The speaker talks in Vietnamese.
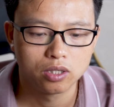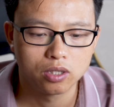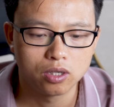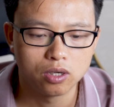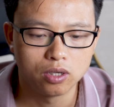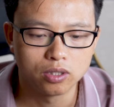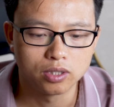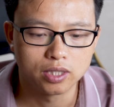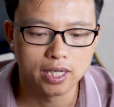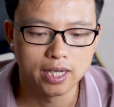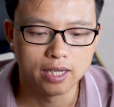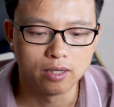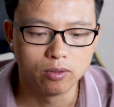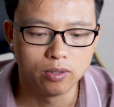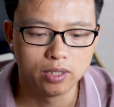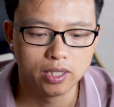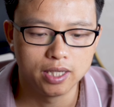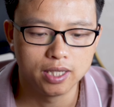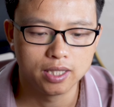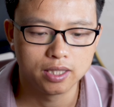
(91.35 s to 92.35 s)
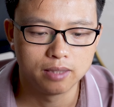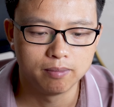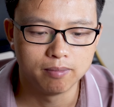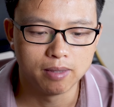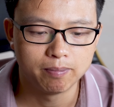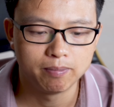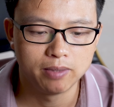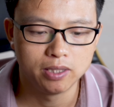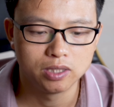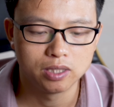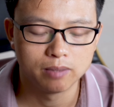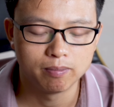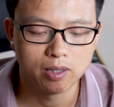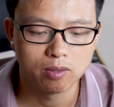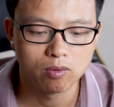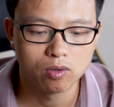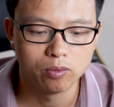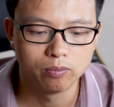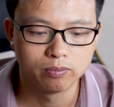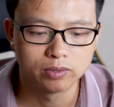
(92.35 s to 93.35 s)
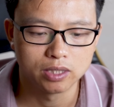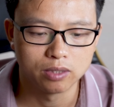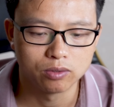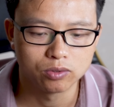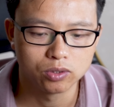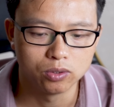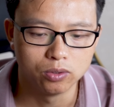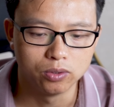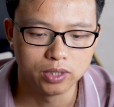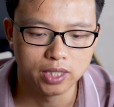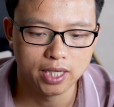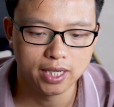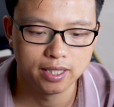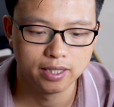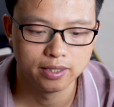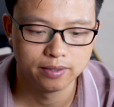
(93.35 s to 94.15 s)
còn thẻ nội địa thì mã pin sẽ bao gồm sáu số nhé.